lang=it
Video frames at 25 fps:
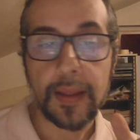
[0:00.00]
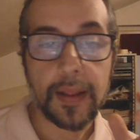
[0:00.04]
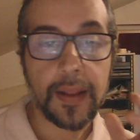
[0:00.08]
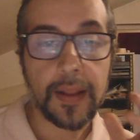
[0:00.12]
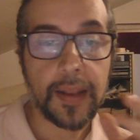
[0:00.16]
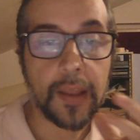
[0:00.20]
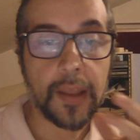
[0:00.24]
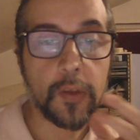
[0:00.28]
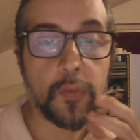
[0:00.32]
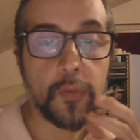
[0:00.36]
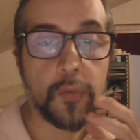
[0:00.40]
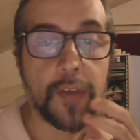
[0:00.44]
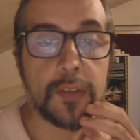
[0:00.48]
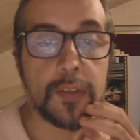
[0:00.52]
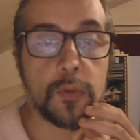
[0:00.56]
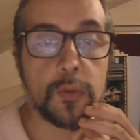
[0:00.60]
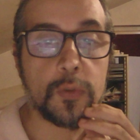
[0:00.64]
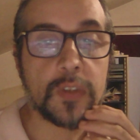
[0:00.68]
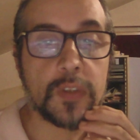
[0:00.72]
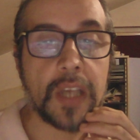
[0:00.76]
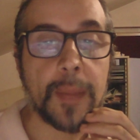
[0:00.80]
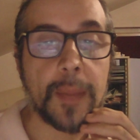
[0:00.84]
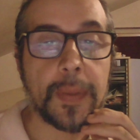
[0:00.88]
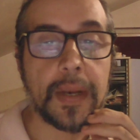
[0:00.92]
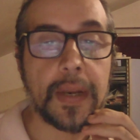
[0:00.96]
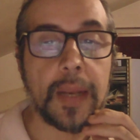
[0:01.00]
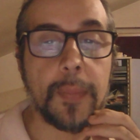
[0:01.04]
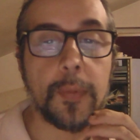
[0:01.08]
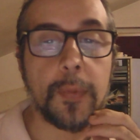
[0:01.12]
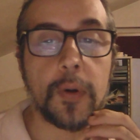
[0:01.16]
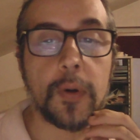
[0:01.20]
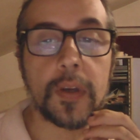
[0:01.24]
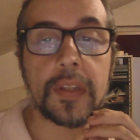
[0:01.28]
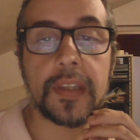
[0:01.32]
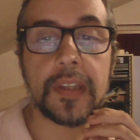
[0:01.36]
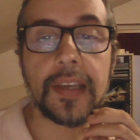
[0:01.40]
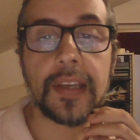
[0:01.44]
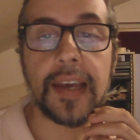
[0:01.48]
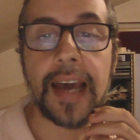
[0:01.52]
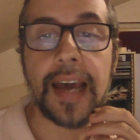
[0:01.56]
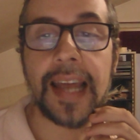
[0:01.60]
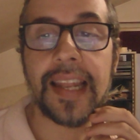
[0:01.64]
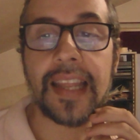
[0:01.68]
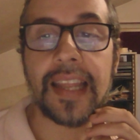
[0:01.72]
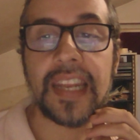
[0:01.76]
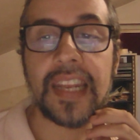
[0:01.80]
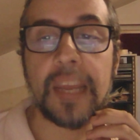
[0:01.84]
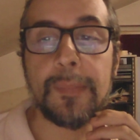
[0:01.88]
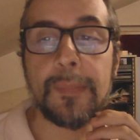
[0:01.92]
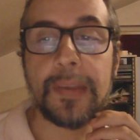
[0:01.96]
La Juventus apre le porte
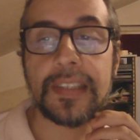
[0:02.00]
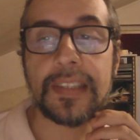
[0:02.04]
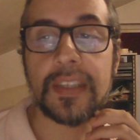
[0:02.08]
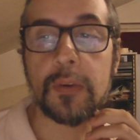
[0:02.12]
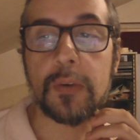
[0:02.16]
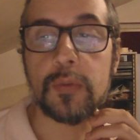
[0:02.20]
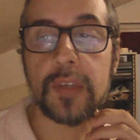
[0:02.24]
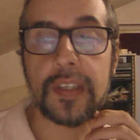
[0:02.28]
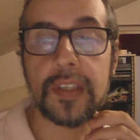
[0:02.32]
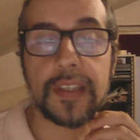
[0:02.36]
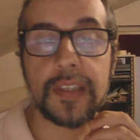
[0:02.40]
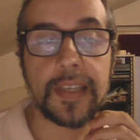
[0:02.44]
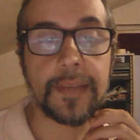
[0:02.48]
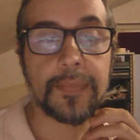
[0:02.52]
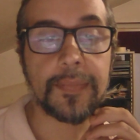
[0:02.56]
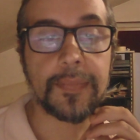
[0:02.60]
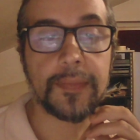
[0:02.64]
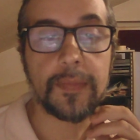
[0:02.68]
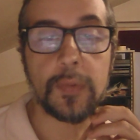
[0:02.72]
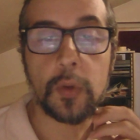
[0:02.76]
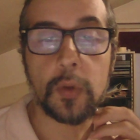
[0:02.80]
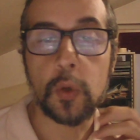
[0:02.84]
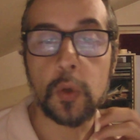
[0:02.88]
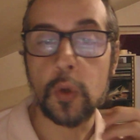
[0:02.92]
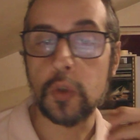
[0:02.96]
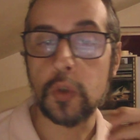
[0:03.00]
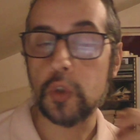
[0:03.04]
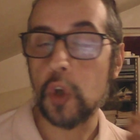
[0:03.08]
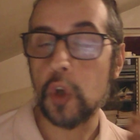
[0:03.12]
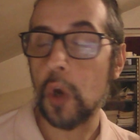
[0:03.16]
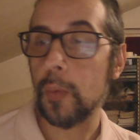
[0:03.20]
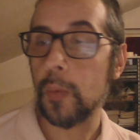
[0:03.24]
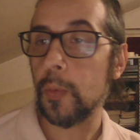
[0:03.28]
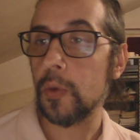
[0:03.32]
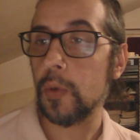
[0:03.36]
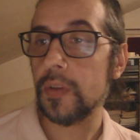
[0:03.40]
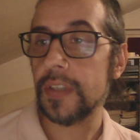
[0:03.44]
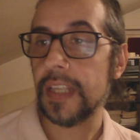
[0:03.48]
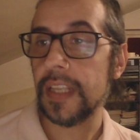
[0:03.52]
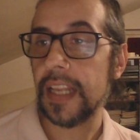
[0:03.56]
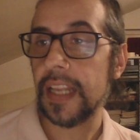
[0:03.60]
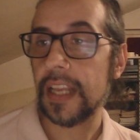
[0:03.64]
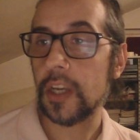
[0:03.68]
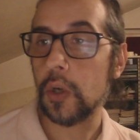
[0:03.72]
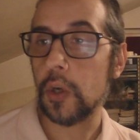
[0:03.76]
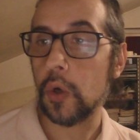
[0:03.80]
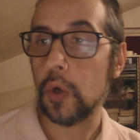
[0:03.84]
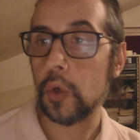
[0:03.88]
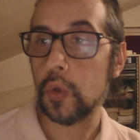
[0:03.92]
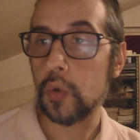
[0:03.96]
all'Arabia Saudita. Lo scopo
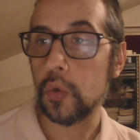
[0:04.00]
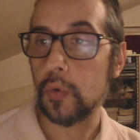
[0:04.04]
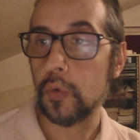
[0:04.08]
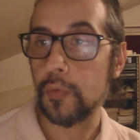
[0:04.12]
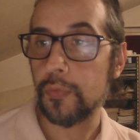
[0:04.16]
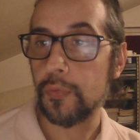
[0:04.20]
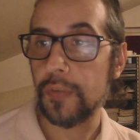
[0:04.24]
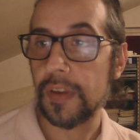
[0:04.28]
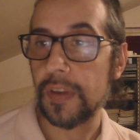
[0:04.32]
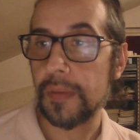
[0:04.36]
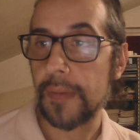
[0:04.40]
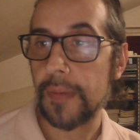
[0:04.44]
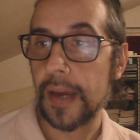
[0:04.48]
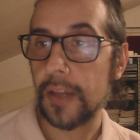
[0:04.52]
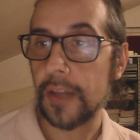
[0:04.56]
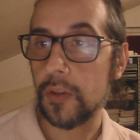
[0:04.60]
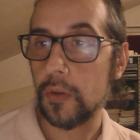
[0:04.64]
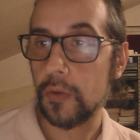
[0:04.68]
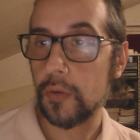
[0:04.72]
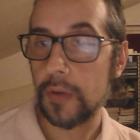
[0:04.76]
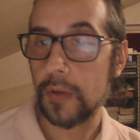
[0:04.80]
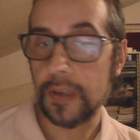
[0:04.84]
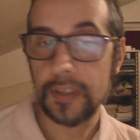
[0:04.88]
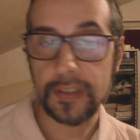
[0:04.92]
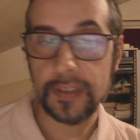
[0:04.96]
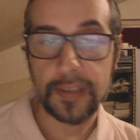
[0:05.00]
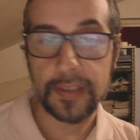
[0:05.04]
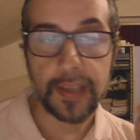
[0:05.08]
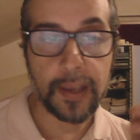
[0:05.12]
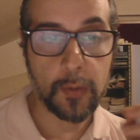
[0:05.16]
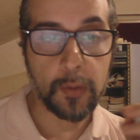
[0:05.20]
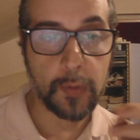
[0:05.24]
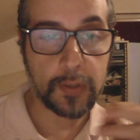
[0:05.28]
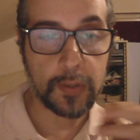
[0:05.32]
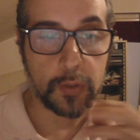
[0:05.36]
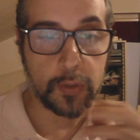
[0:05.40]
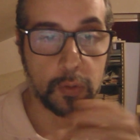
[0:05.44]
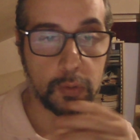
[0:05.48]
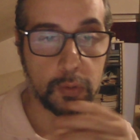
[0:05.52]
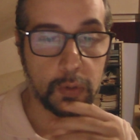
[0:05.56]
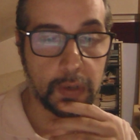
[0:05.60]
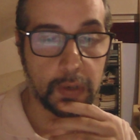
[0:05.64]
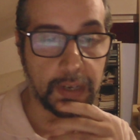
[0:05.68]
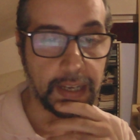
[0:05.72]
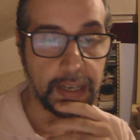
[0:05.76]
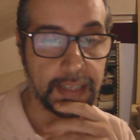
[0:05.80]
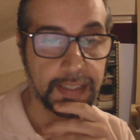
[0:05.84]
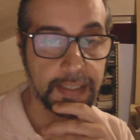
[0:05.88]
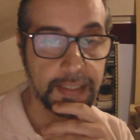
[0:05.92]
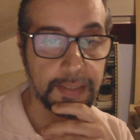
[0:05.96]
dell'accordo firmato è qua sotto
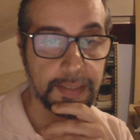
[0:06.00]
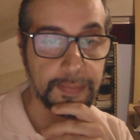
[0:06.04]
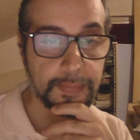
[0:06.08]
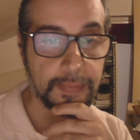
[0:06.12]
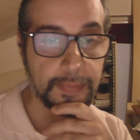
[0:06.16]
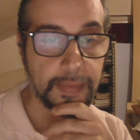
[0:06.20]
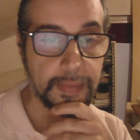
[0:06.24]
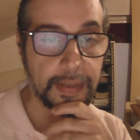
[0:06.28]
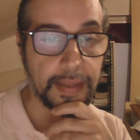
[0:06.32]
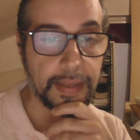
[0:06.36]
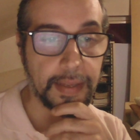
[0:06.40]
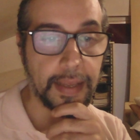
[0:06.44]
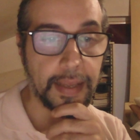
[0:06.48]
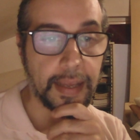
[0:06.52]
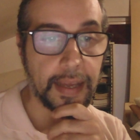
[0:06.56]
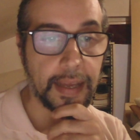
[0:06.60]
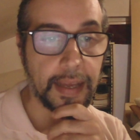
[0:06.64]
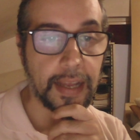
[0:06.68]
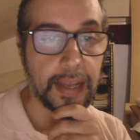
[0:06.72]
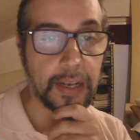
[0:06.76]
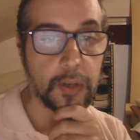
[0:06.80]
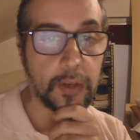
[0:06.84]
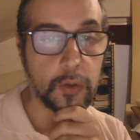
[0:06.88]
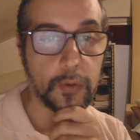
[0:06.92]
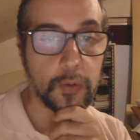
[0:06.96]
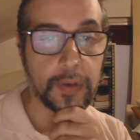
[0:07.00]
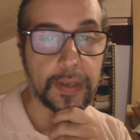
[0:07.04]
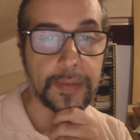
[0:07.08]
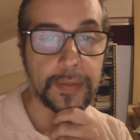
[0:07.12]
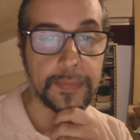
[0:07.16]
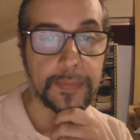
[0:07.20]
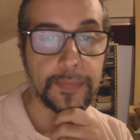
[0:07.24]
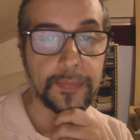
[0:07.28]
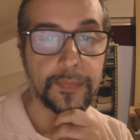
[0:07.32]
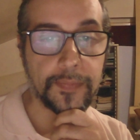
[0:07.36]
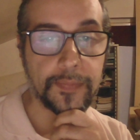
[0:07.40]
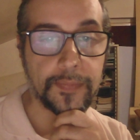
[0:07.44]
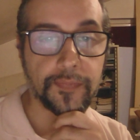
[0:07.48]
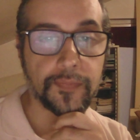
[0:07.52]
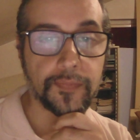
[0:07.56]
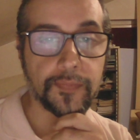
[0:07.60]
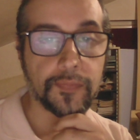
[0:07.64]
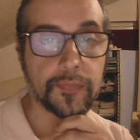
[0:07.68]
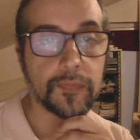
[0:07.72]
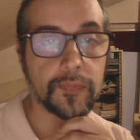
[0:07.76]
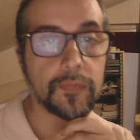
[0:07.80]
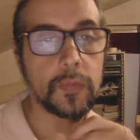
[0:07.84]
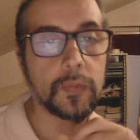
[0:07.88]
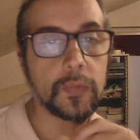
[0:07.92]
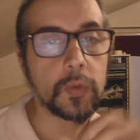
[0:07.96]
ragazzi. Allora,
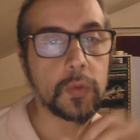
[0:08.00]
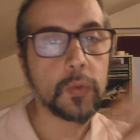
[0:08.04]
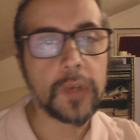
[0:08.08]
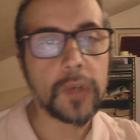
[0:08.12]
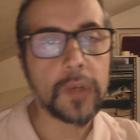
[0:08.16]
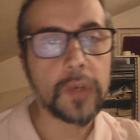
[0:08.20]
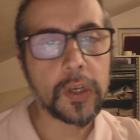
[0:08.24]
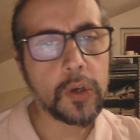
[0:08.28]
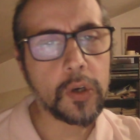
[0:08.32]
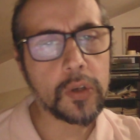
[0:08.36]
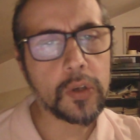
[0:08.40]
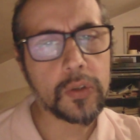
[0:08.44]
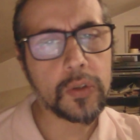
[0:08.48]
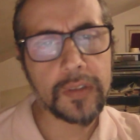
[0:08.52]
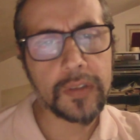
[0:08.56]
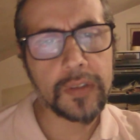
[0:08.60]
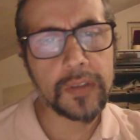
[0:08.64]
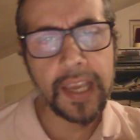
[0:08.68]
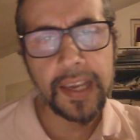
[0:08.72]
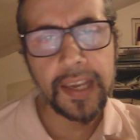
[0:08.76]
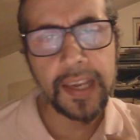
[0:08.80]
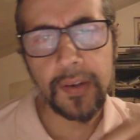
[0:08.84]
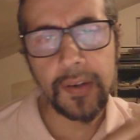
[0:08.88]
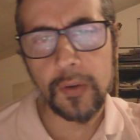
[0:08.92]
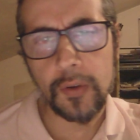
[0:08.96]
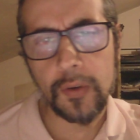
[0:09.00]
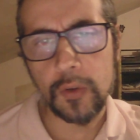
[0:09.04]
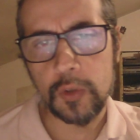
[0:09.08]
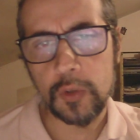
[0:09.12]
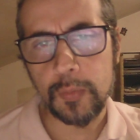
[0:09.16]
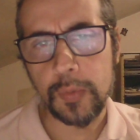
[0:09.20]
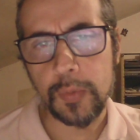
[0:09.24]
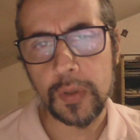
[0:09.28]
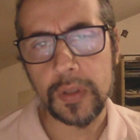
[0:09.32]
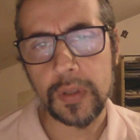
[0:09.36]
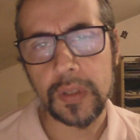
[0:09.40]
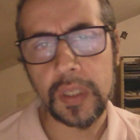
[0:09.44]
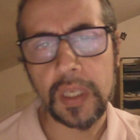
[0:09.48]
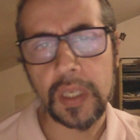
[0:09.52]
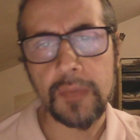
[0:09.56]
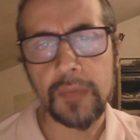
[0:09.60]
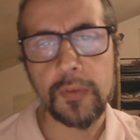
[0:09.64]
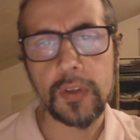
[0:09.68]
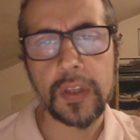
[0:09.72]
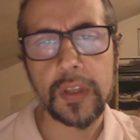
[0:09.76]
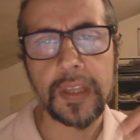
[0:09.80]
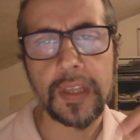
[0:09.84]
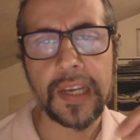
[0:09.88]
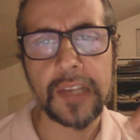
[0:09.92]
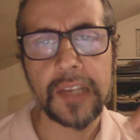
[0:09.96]
un accordo
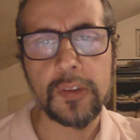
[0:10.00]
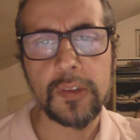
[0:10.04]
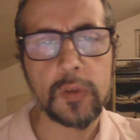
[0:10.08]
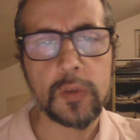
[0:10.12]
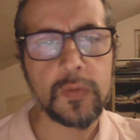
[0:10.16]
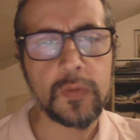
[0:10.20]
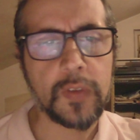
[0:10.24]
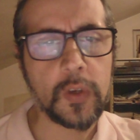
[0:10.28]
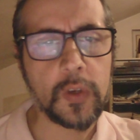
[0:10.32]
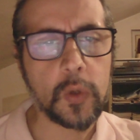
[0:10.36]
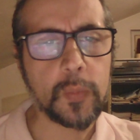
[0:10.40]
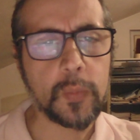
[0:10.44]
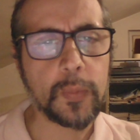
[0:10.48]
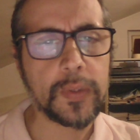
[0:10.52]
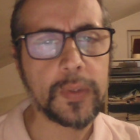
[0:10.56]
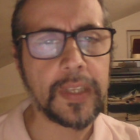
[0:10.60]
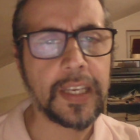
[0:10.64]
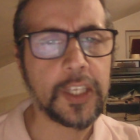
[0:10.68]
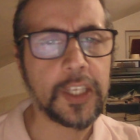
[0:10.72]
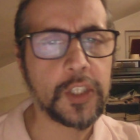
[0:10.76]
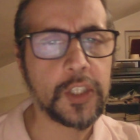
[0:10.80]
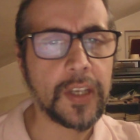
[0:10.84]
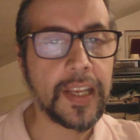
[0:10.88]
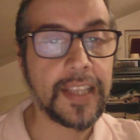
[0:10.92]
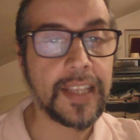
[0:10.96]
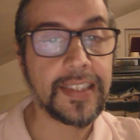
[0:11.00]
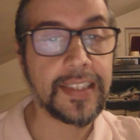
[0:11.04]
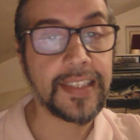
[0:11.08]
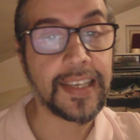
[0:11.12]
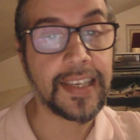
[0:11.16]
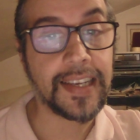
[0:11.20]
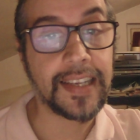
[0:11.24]
tecnico-sportivo dedicato allo sviluppo delle eccellenze